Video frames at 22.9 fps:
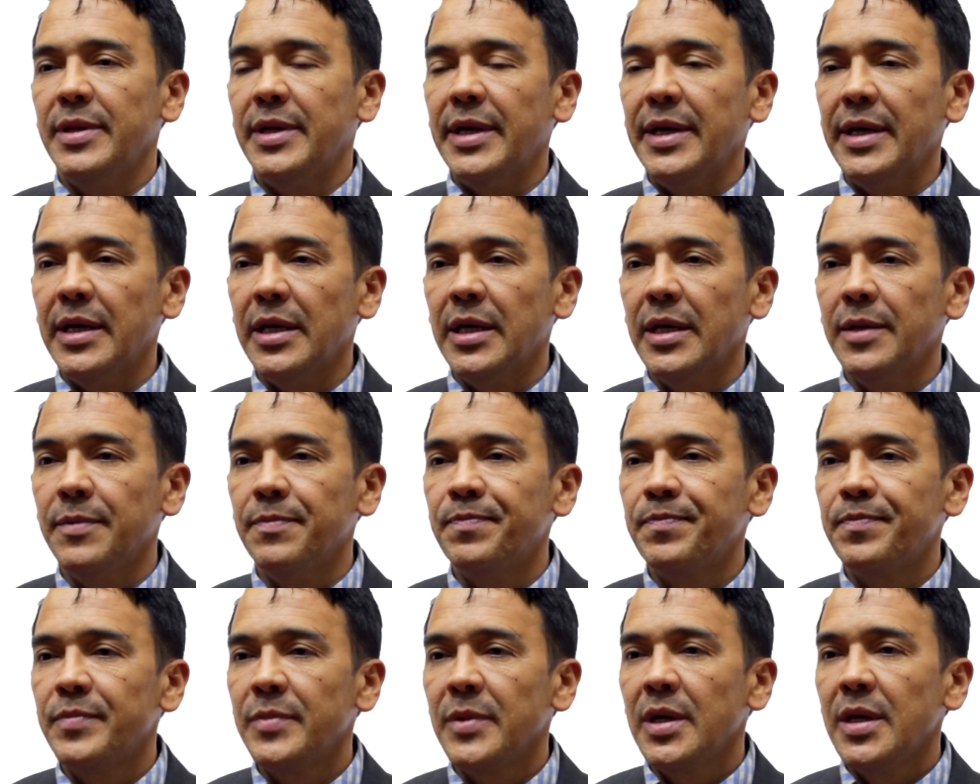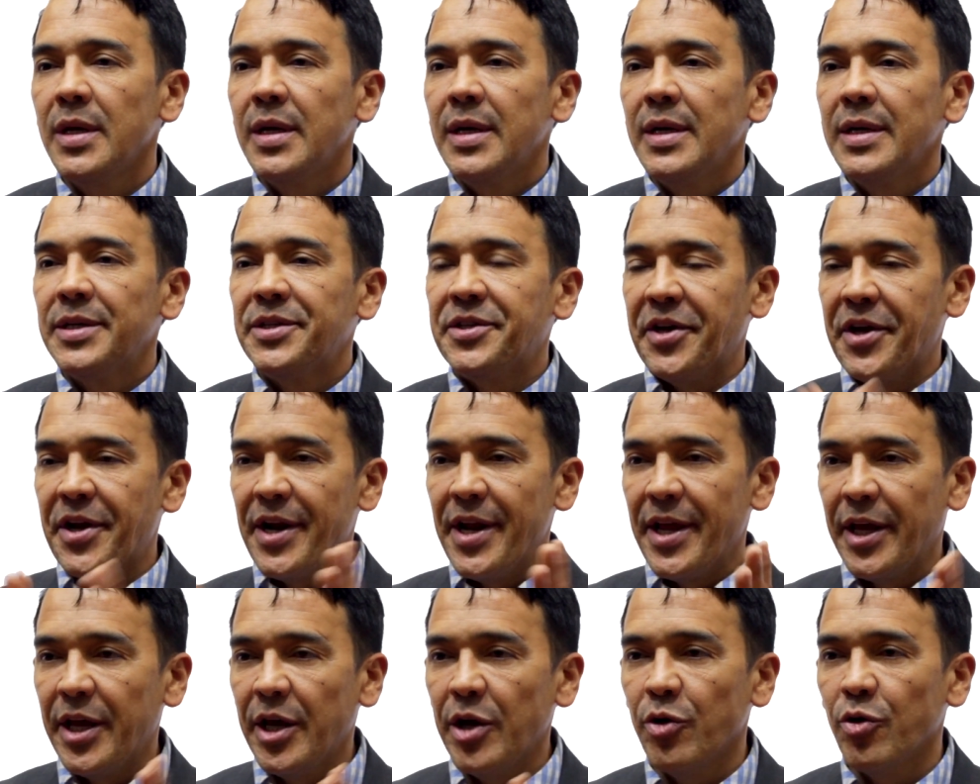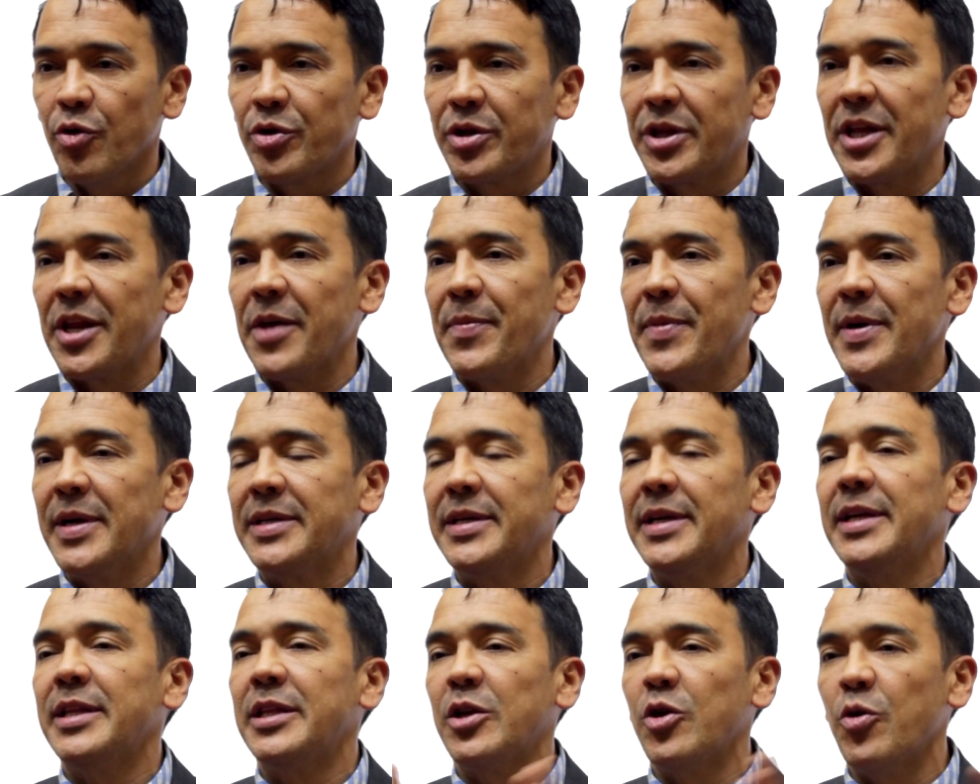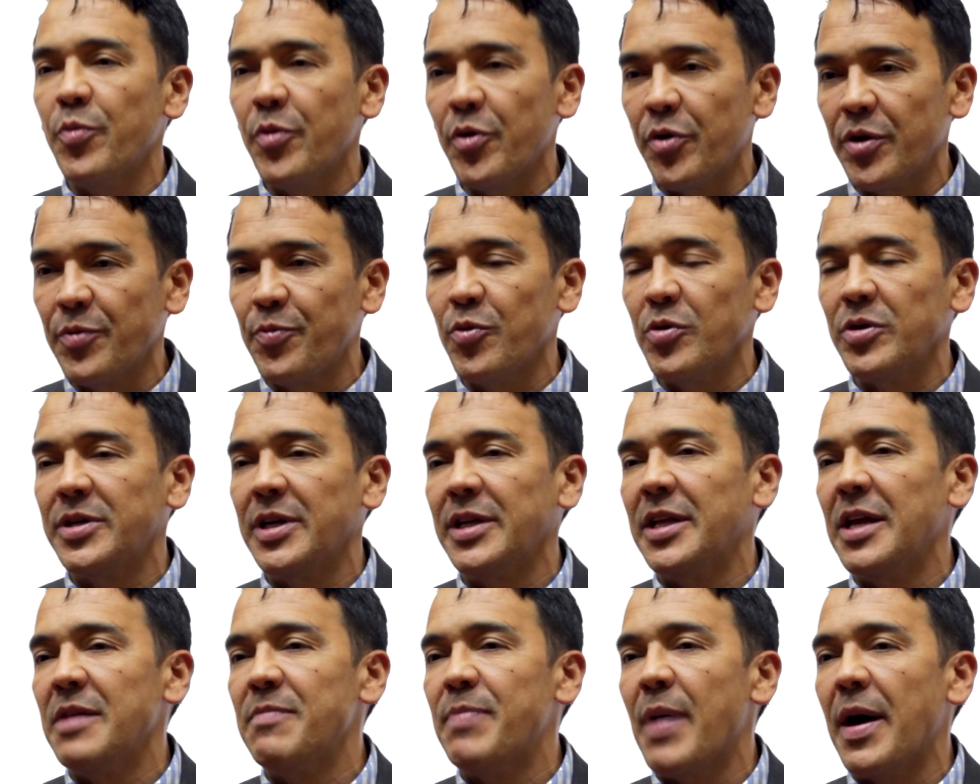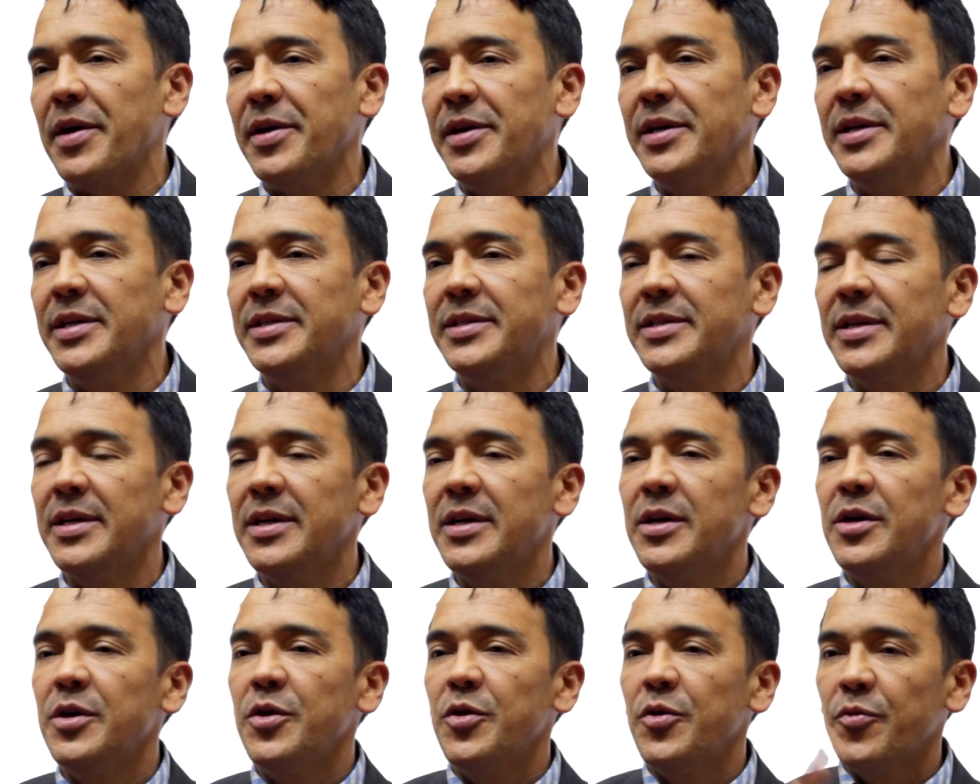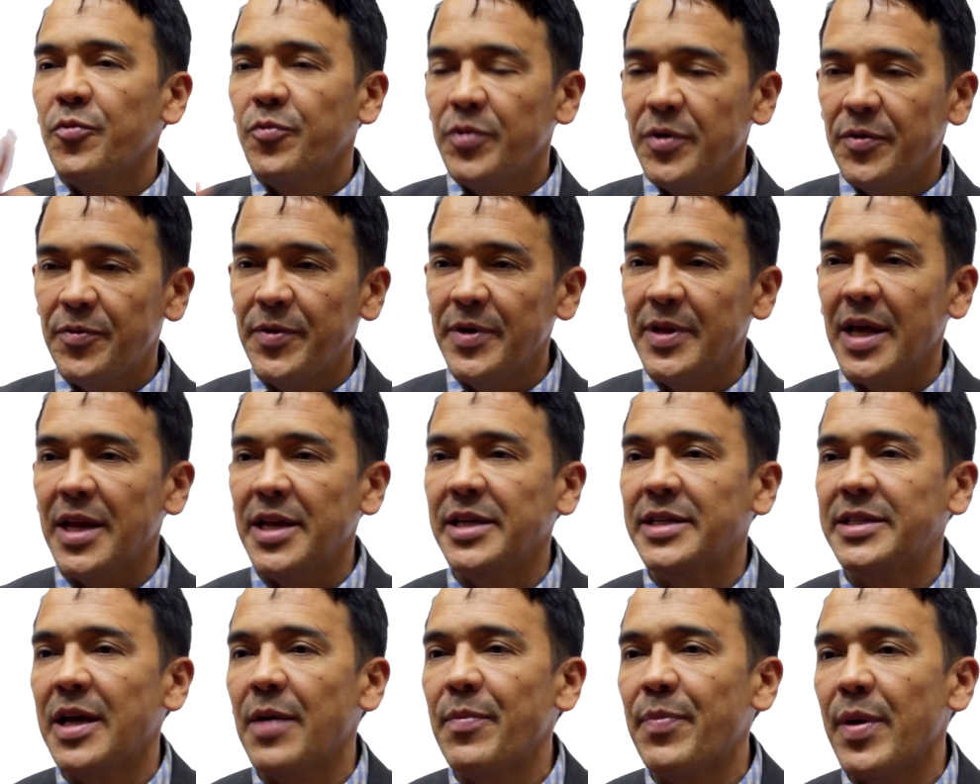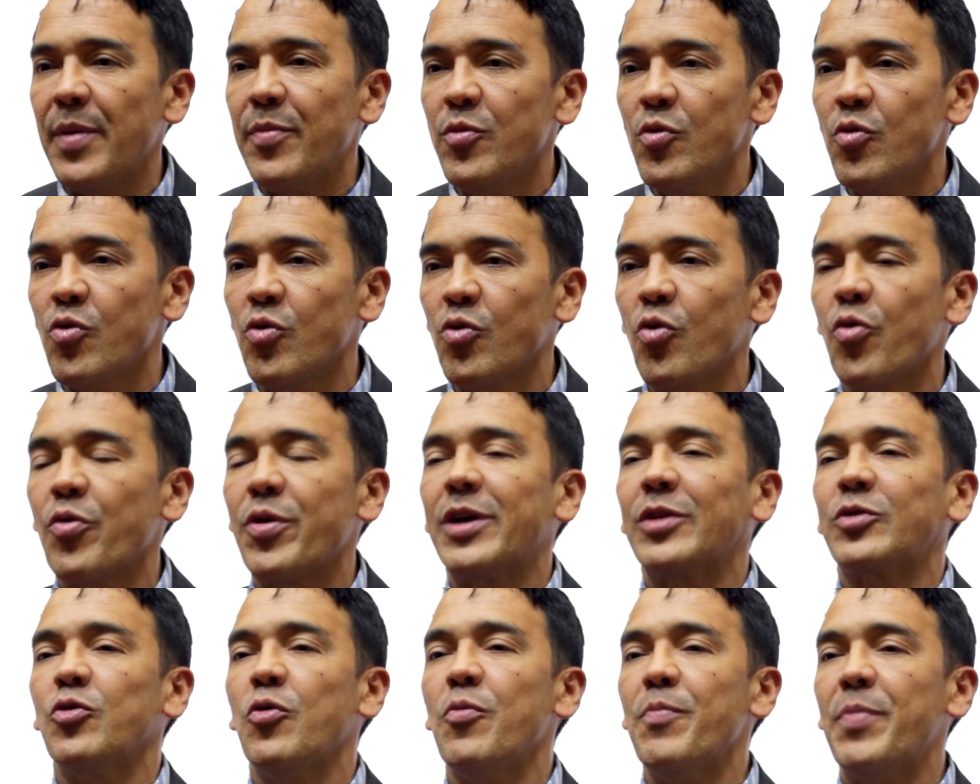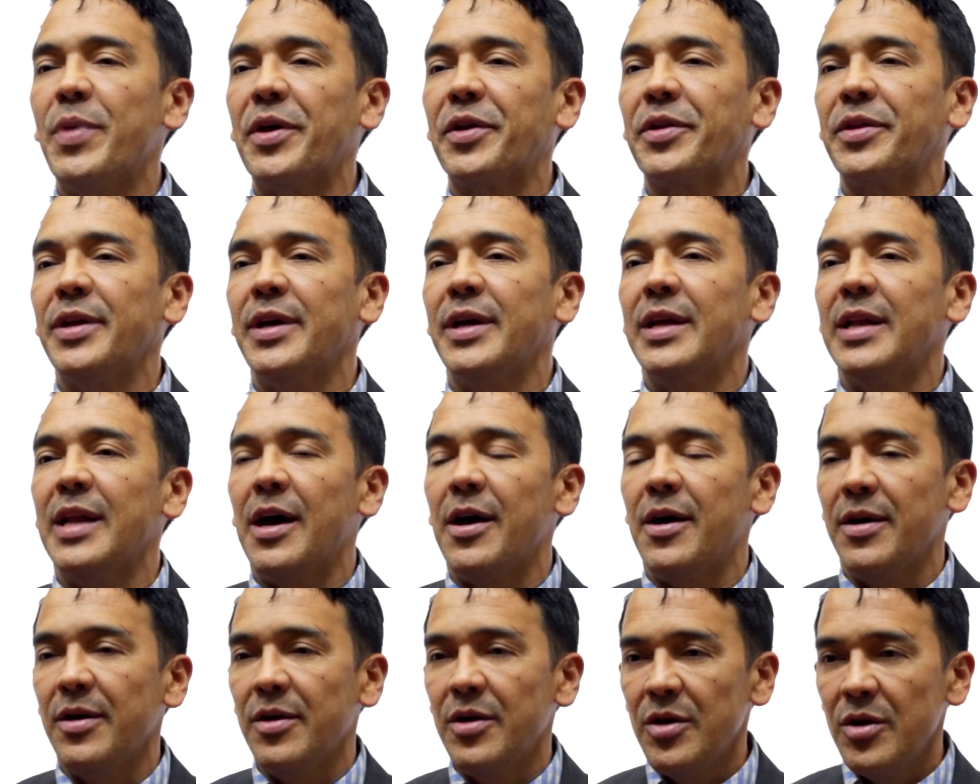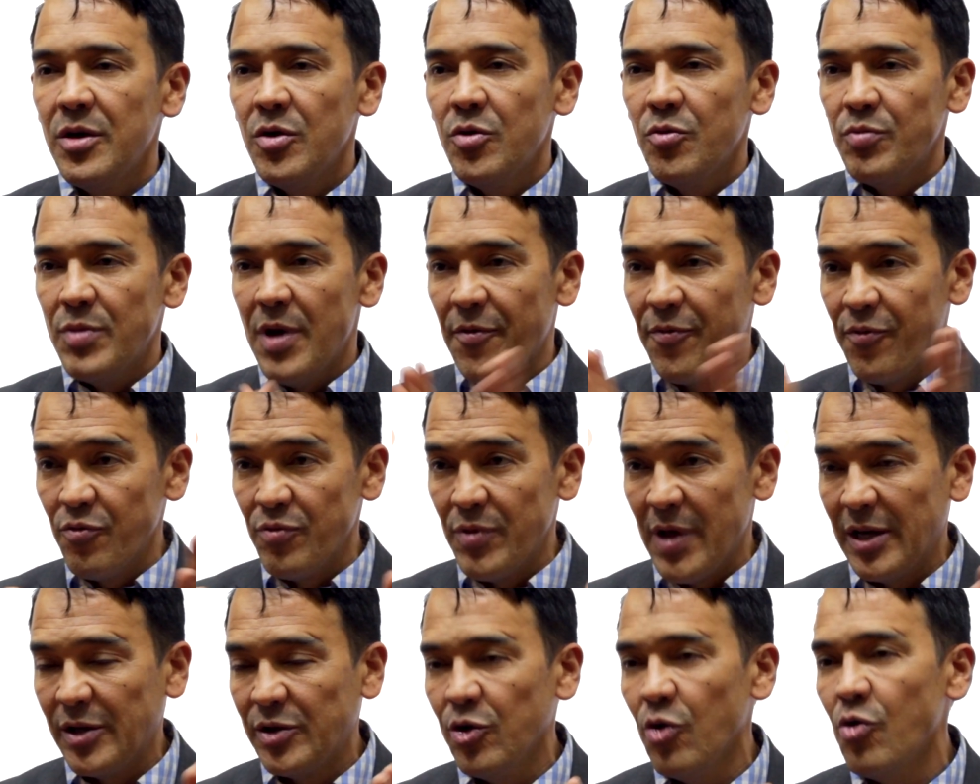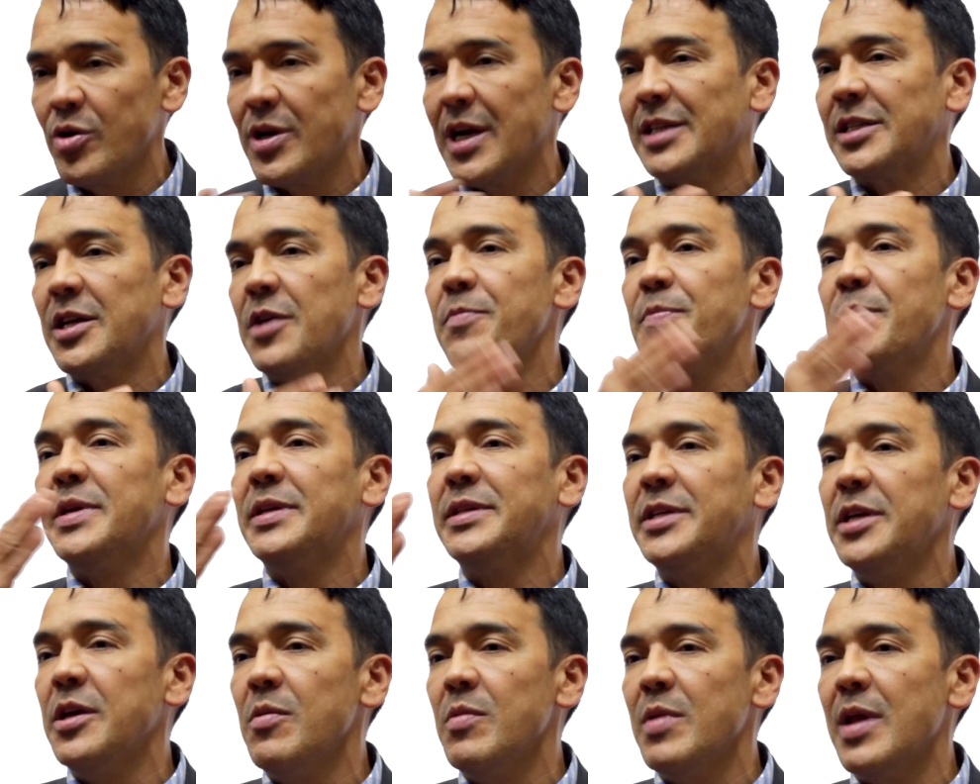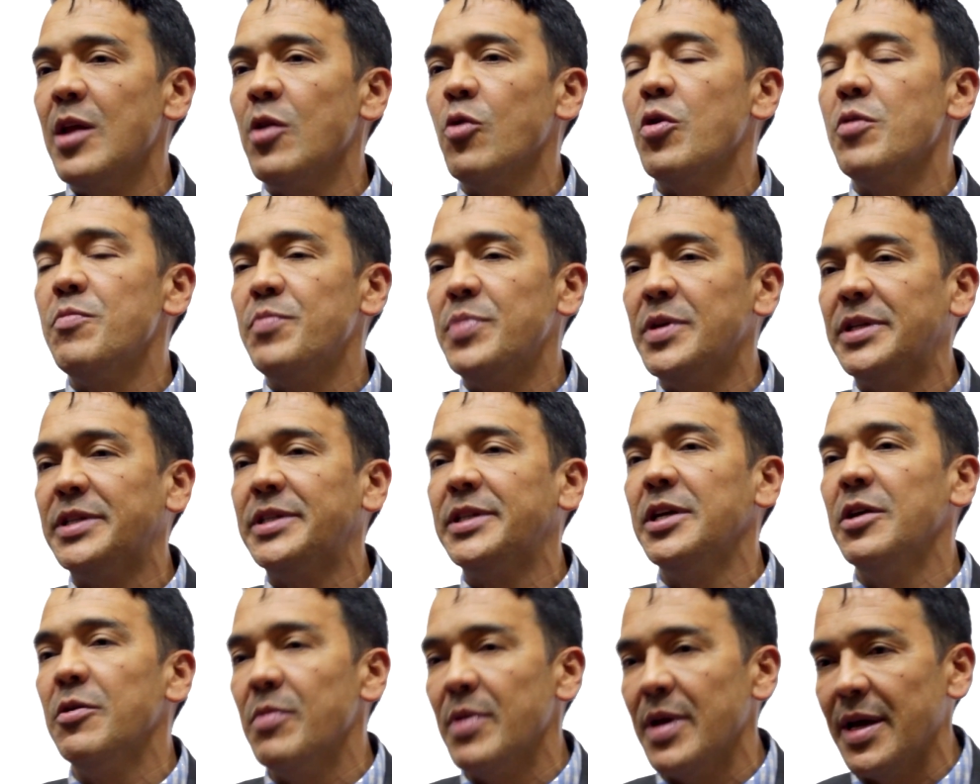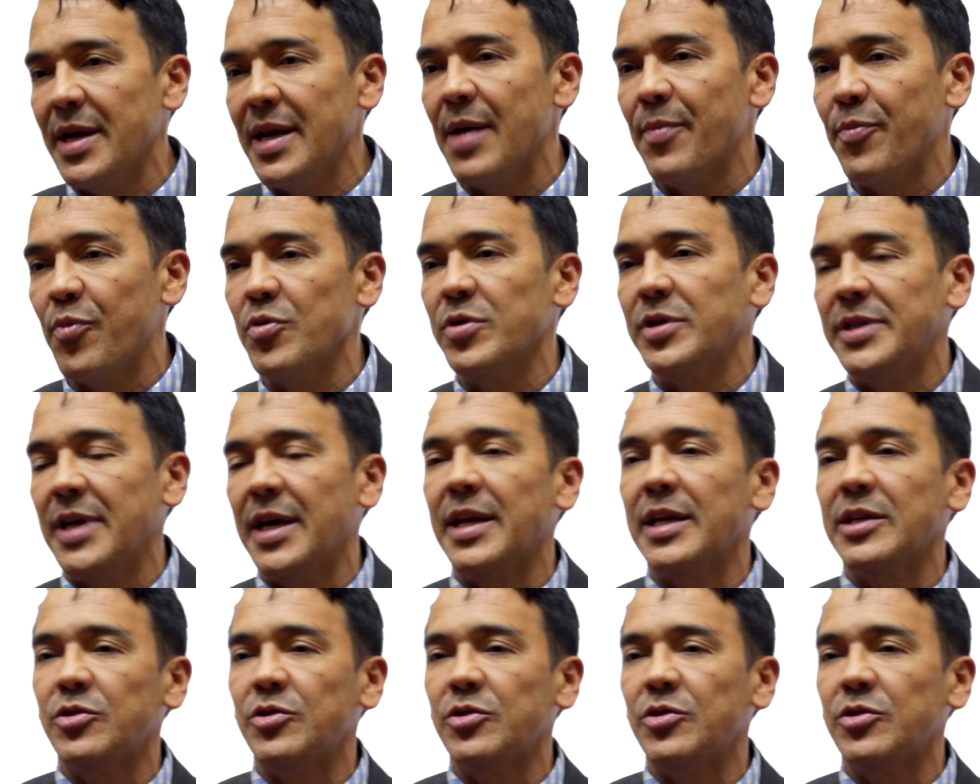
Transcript: de ser elegido tres veces entre los mejores policías del país. Fui finalista al premio Corazón Verde, la, una fundación que hace visible lo invisible de la Policía